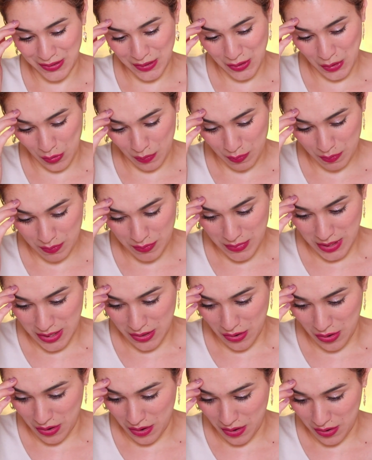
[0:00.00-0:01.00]
Dios
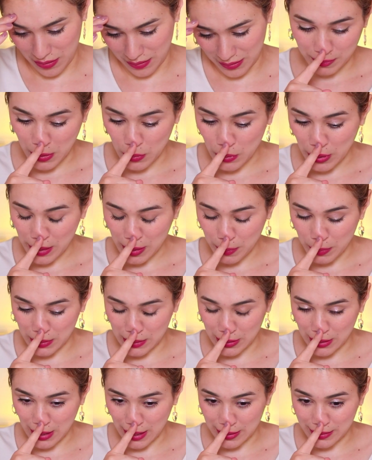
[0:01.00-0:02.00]
mío, me voy a
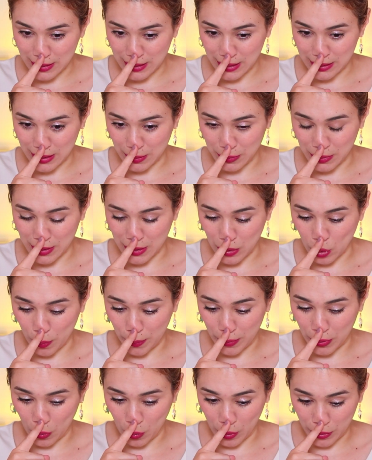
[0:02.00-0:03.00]
arrepentir de hacer este video,
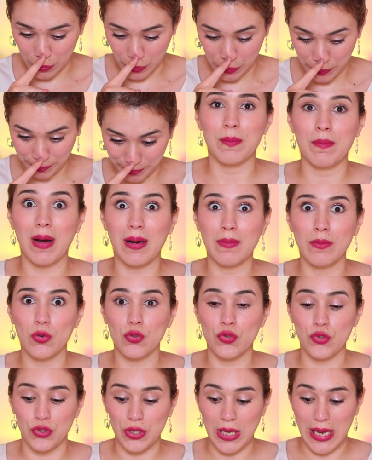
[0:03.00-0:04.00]
pero bueno,
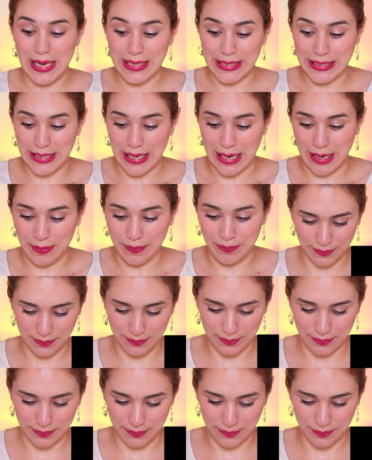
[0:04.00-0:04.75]
vamos allá.